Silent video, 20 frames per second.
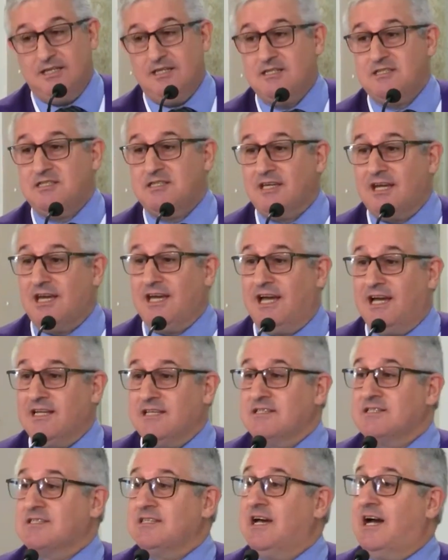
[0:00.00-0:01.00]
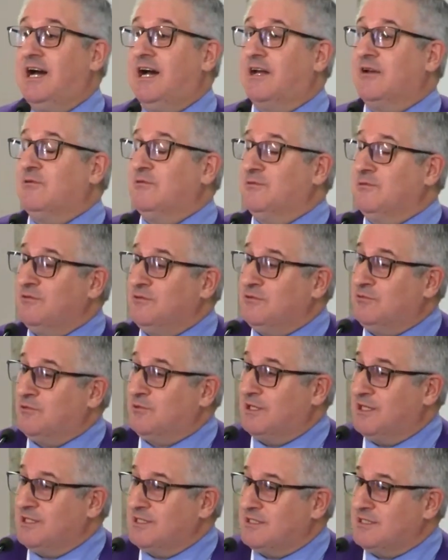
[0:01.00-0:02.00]
e se realizaram
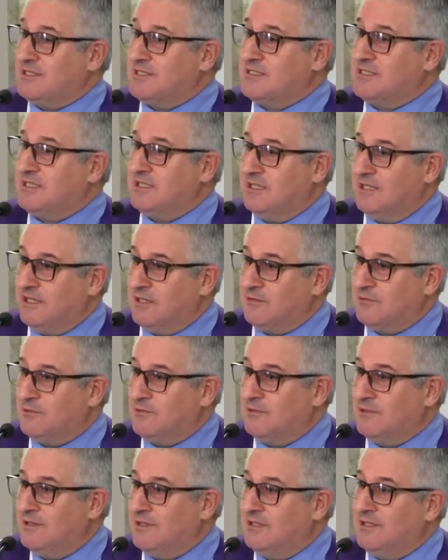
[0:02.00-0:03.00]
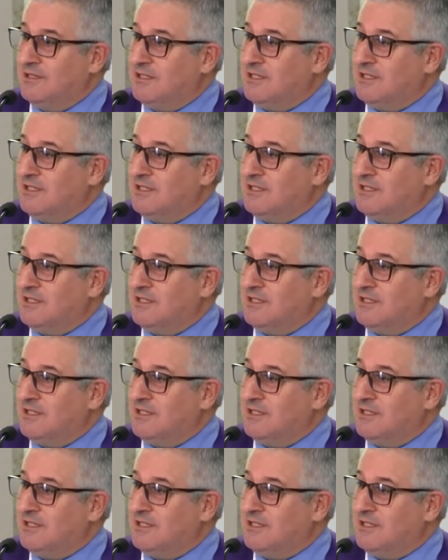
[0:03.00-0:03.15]
durante este ano